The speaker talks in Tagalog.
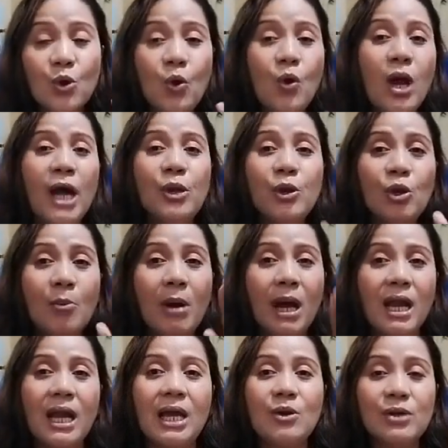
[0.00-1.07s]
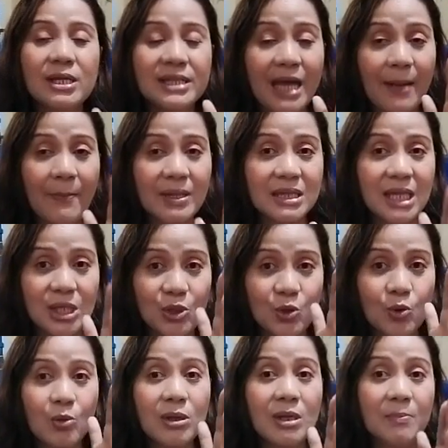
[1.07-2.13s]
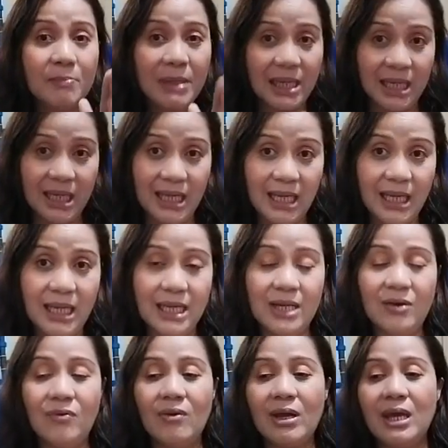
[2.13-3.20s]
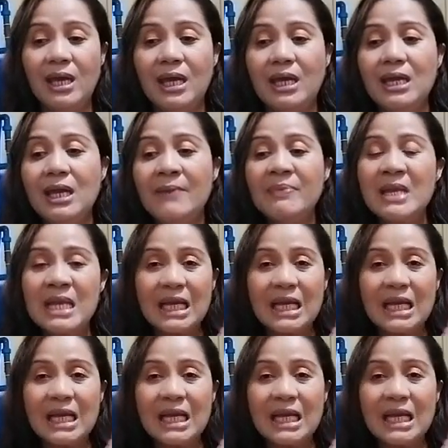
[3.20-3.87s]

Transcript: kung ano yung mga galon na dapat ninyong bilihin. Okay?